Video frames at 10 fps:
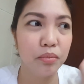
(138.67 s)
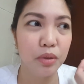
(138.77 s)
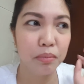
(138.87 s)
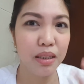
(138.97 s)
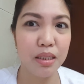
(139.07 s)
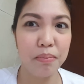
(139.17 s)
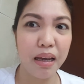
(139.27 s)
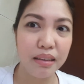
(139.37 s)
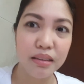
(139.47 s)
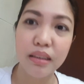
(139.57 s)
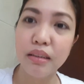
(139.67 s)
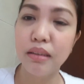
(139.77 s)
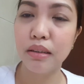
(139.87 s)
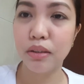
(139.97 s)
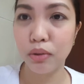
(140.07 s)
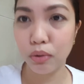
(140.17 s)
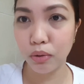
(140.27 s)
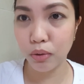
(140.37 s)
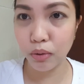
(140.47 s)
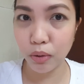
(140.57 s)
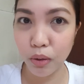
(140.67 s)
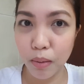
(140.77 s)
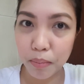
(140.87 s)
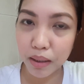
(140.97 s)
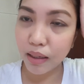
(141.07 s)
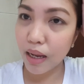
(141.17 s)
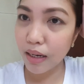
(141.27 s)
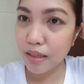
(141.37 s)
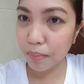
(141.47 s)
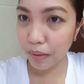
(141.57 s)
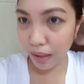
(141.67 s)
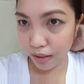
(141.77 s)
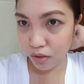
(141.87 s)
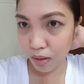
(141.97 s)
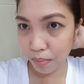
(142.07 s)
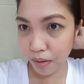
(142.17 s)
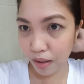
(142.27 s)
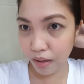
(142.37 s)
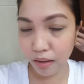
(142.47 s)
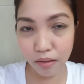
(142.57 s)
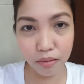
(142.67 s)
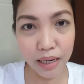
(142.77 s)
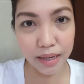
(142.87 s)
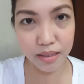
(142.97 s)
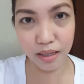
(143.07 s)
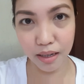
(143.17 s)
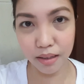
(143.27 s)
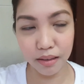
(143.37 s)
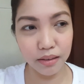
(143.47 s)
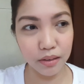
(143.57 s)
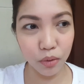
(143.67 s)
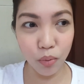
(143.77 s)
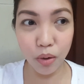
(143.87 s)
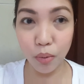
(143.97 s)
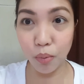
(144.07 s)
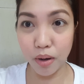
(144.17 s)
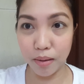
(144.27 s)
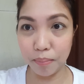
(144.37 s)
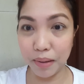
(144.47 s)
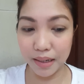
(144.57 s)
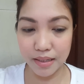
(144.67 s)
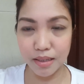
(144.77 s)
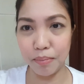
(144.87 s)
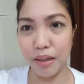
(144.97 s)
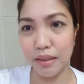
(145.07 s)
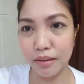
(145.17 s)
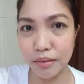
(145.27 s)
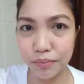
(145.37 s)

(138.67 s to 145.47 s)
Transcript: Yung mga spices. So, pag galing sa Pinas, syempre, yung lasa, huwag kuha yung Pinas na Pinas.